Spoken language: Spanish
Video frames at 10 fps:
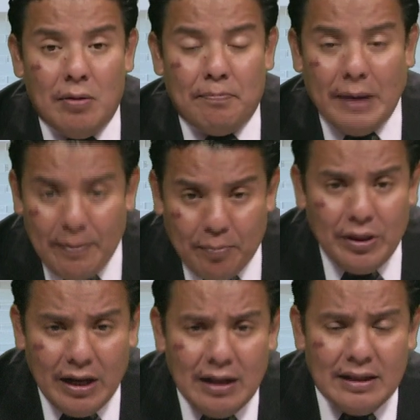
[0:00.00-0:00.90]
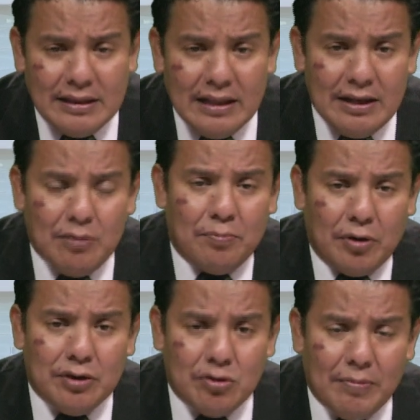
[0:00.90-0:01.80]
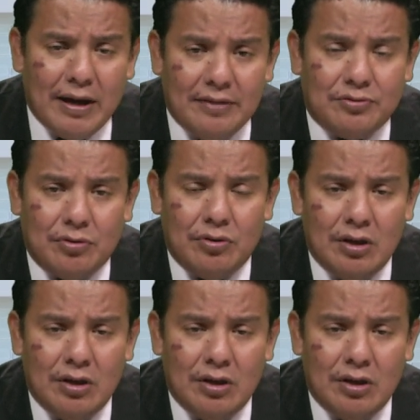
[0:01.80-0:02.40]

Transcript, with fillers: para poder entender un poquito más esto,